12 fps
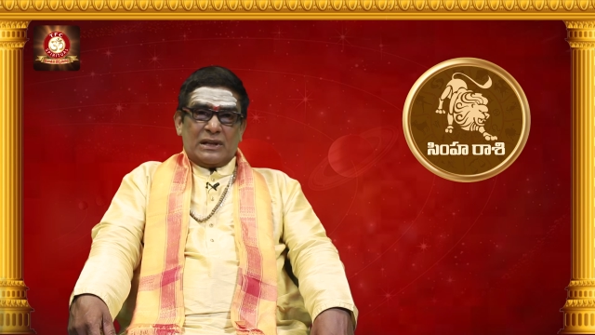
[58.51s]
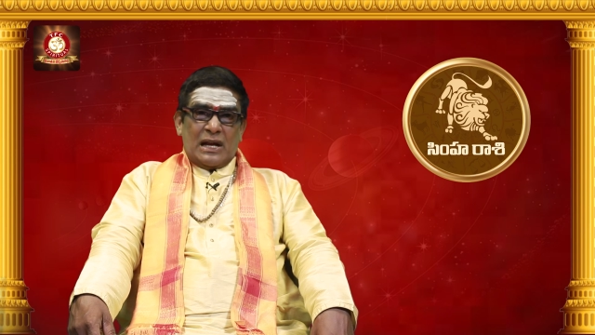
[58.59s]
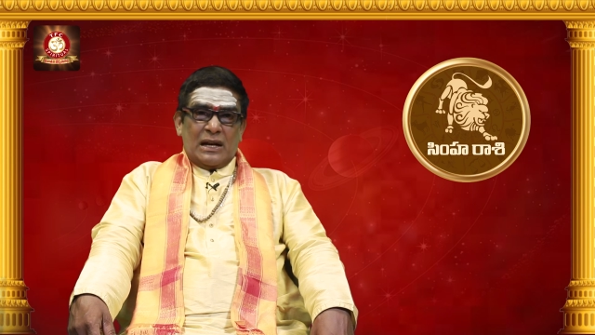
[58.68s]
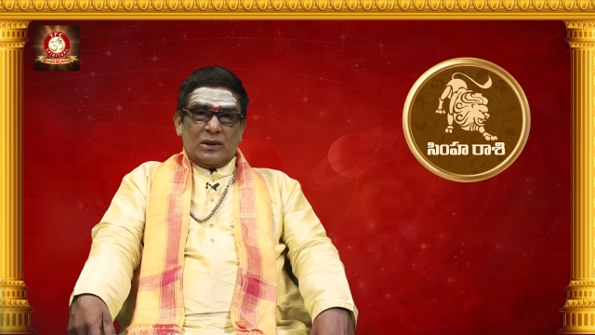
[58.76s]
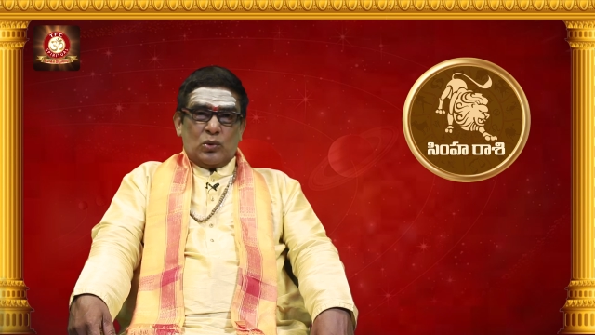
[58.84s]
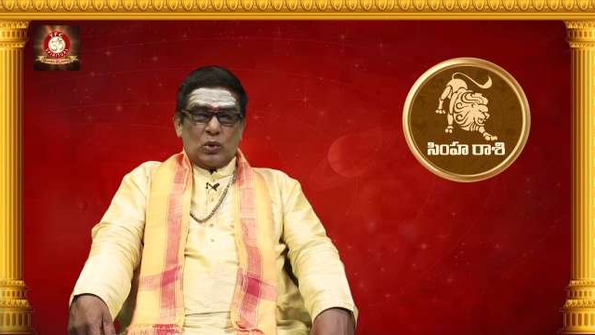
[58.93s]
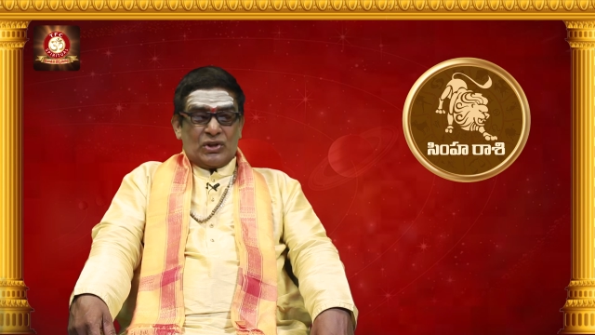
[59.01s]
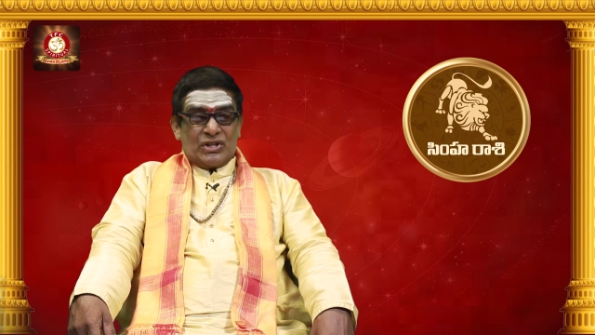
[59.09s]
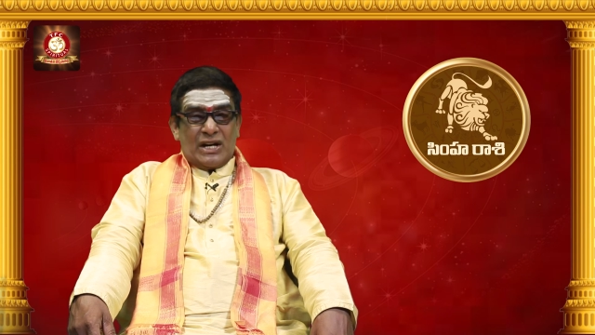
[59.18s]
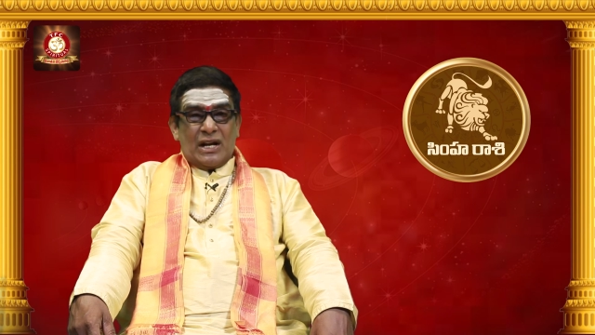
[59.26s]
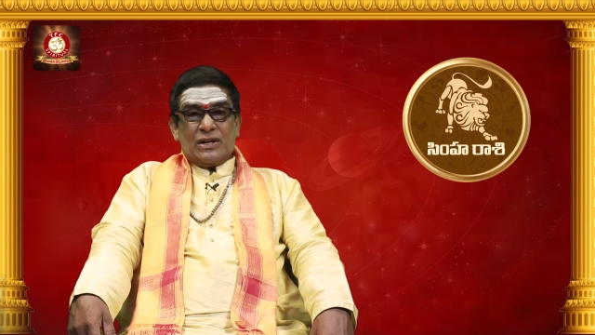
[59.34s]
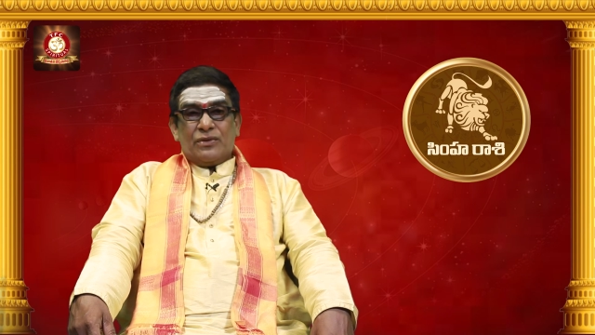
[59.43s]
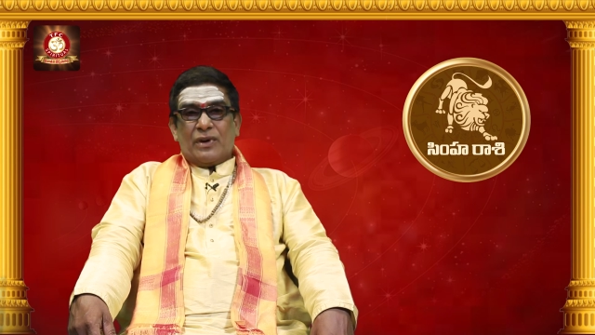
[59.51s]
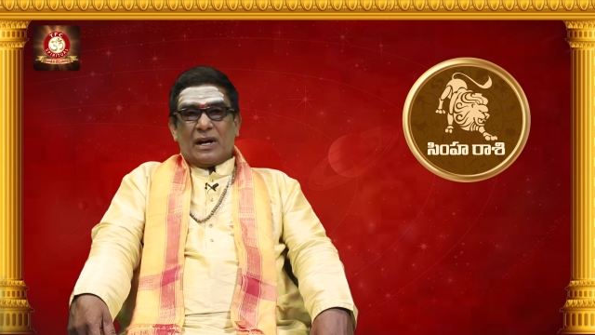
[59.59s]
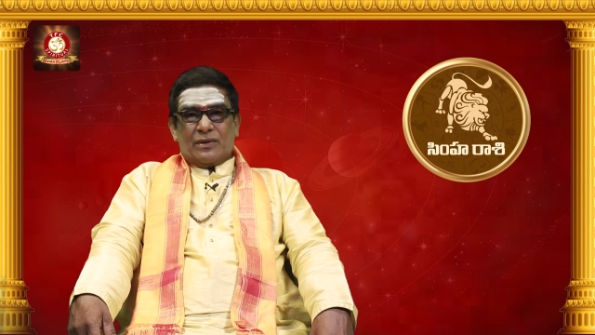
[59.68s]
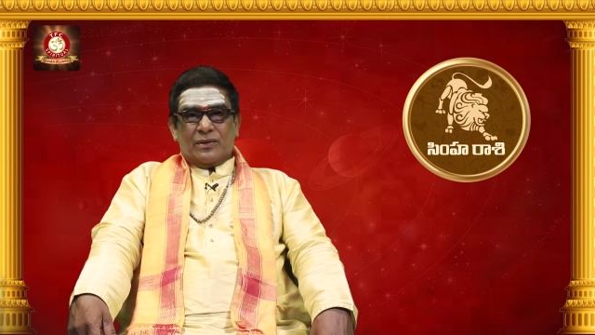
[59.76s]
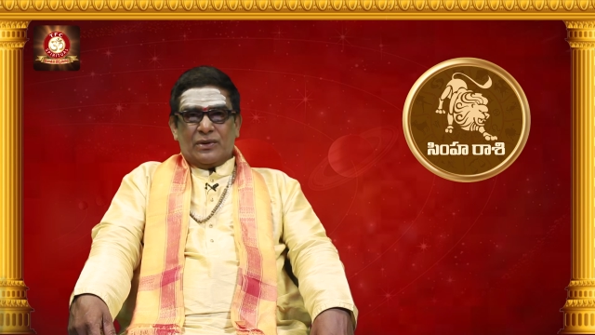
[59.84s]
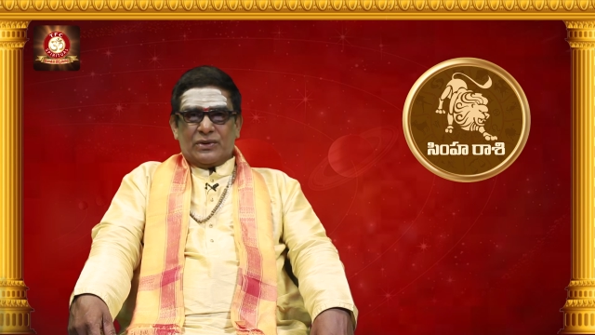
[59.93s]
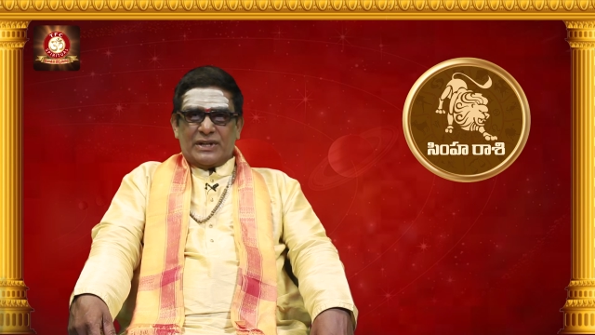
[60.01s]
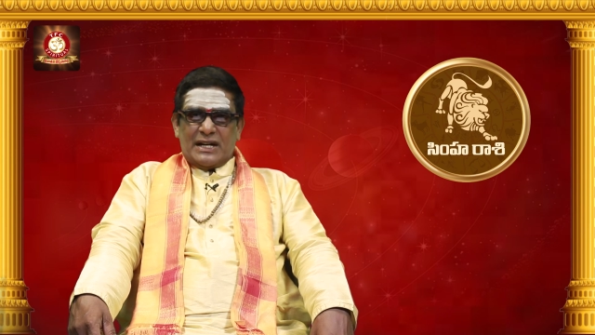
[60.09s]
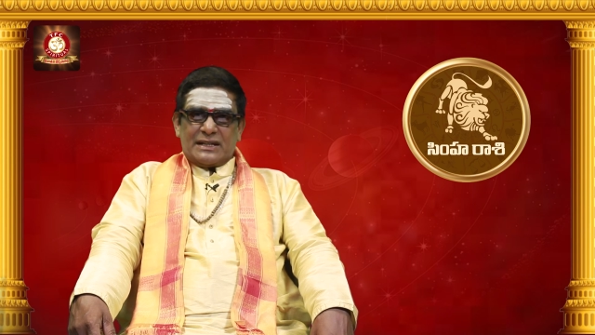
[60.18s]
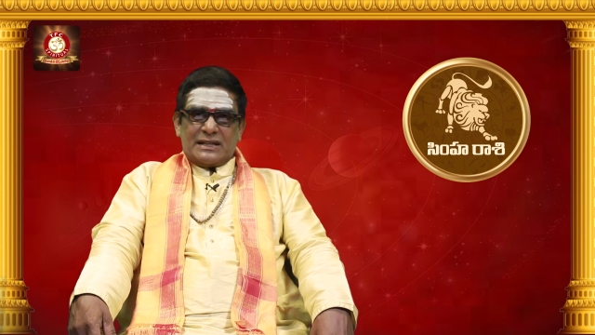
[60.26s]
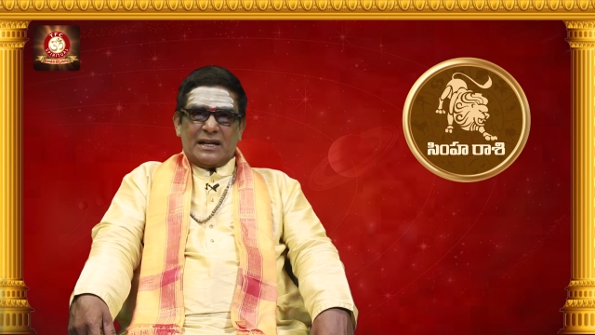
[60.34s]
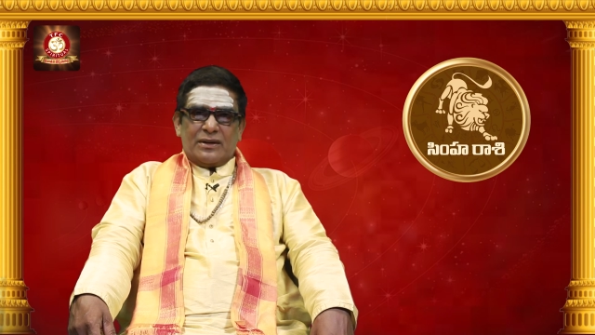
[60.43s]
తల దూర్చడాలు ఈ వారంలో
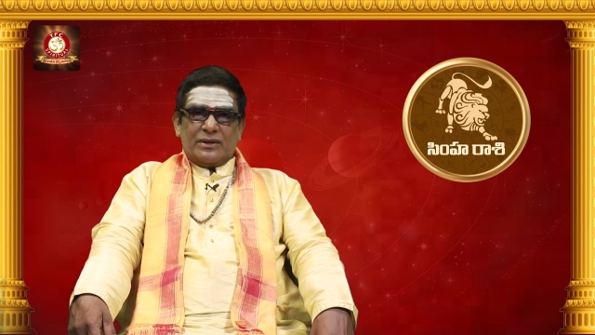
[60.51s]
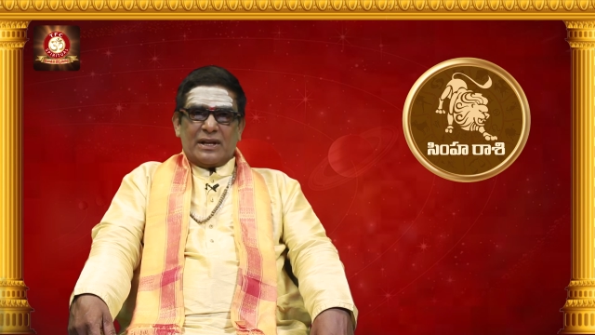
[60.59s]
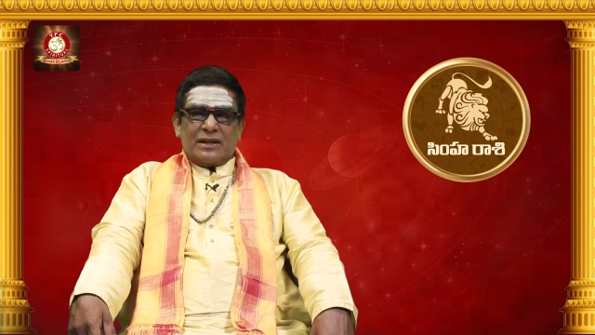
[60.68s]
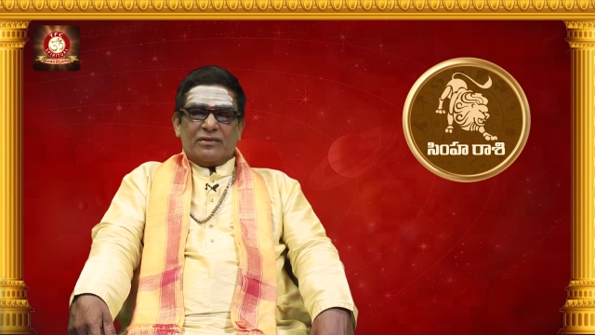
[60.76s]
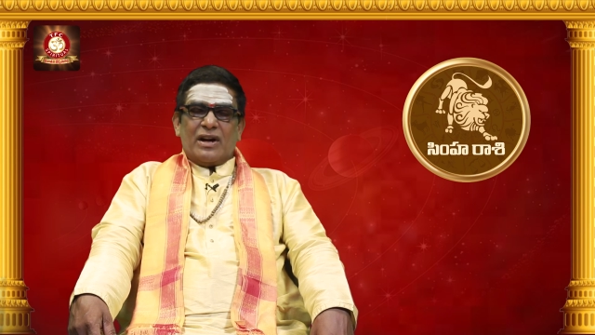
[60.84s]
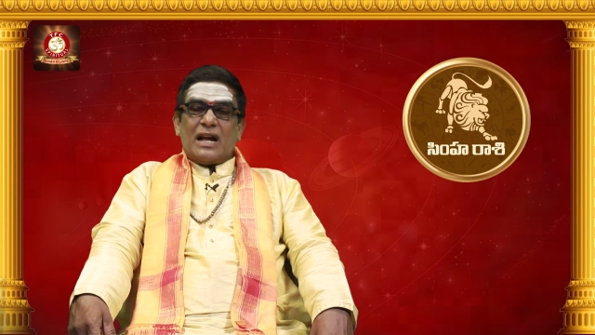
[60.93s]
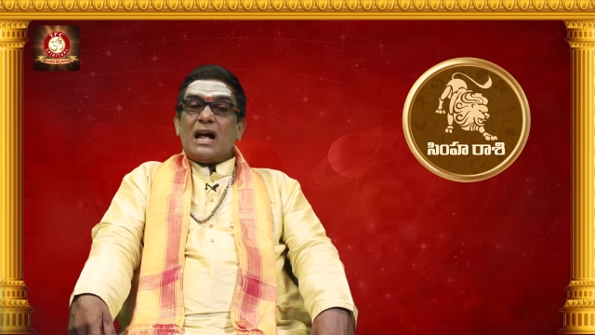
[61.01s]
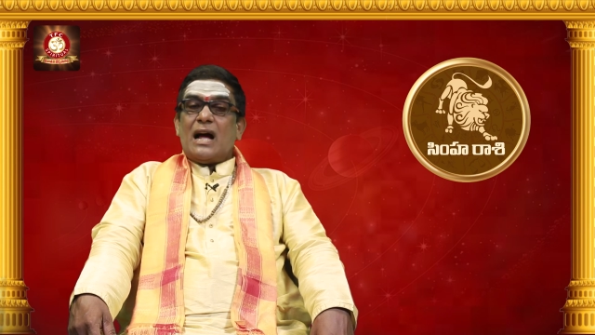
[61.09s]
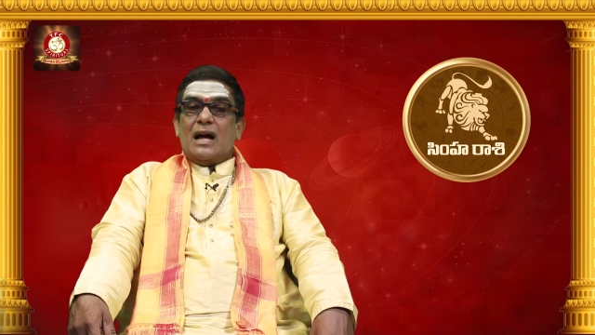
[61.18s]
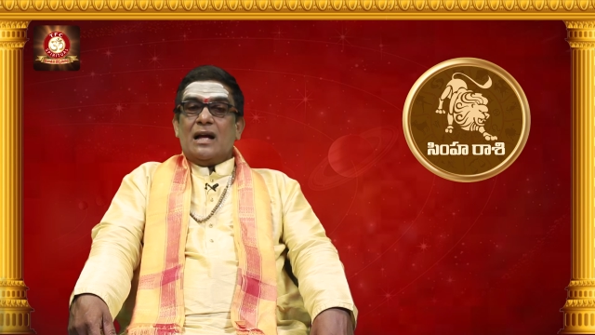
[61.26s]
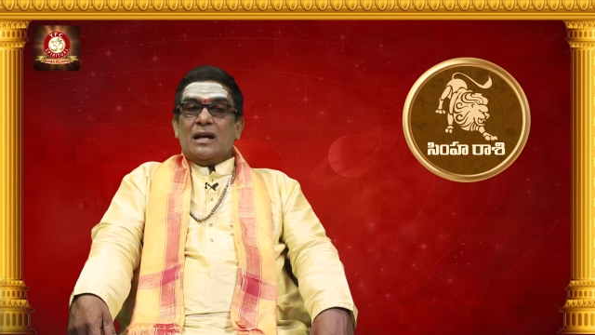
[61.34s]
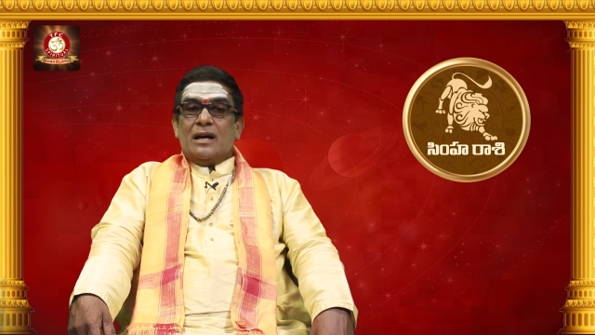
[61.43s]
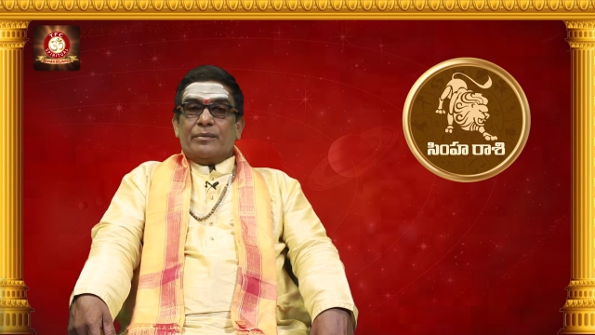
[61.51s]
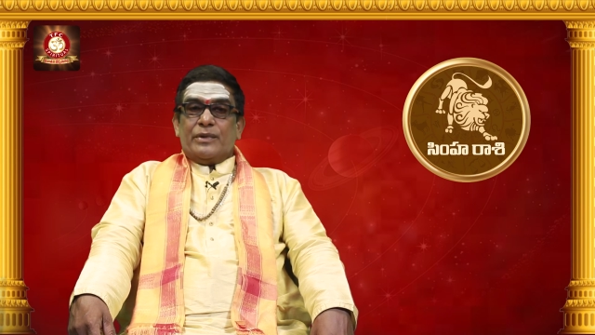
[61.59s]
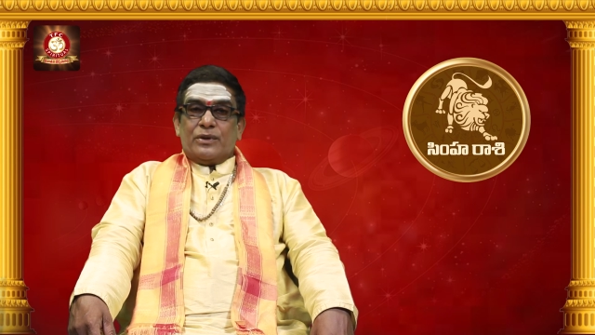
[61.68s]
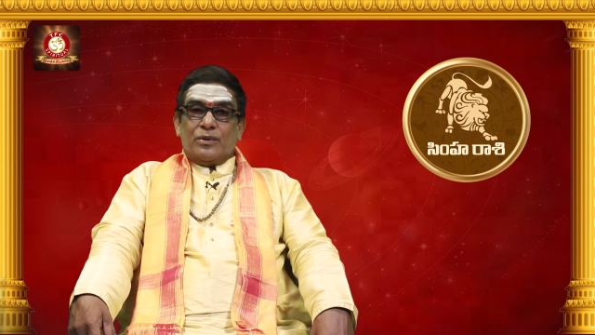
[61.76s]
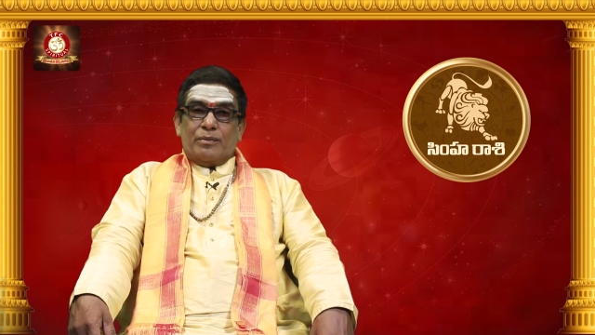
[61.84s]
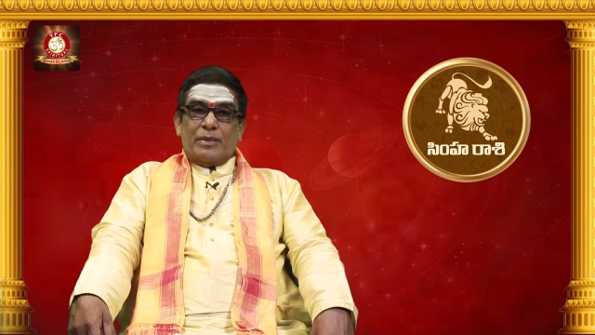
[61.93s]
చేస్తారు తద్వారా మీకు